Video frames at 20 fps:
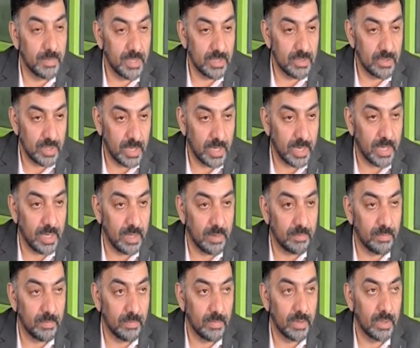में इसका
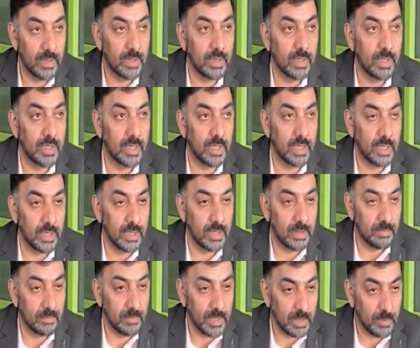काम ये
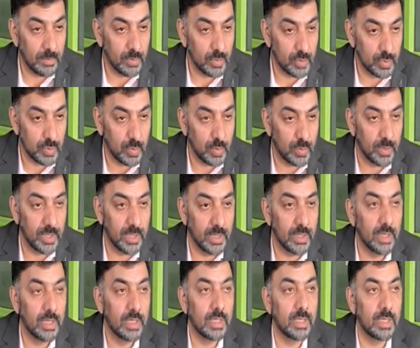मतलब उसको
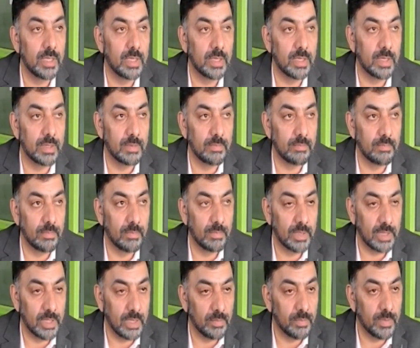ये
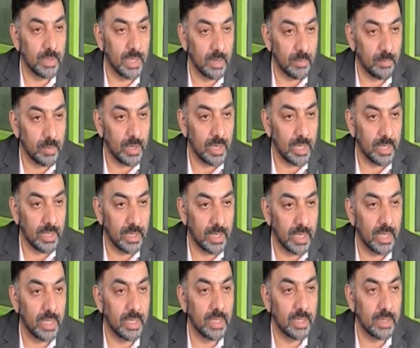मतलब एम्प्लॉय
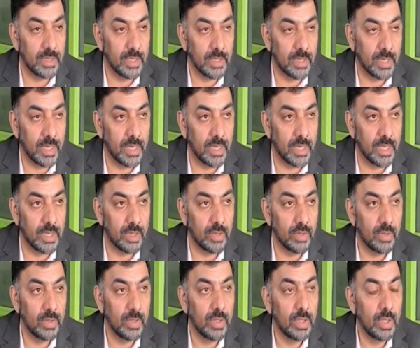किया या देखा गया
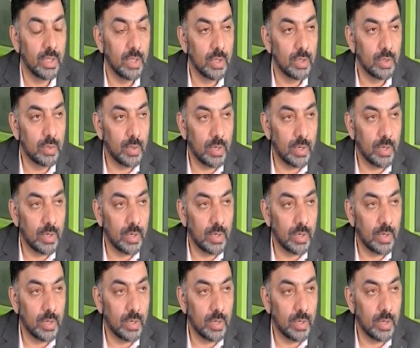तो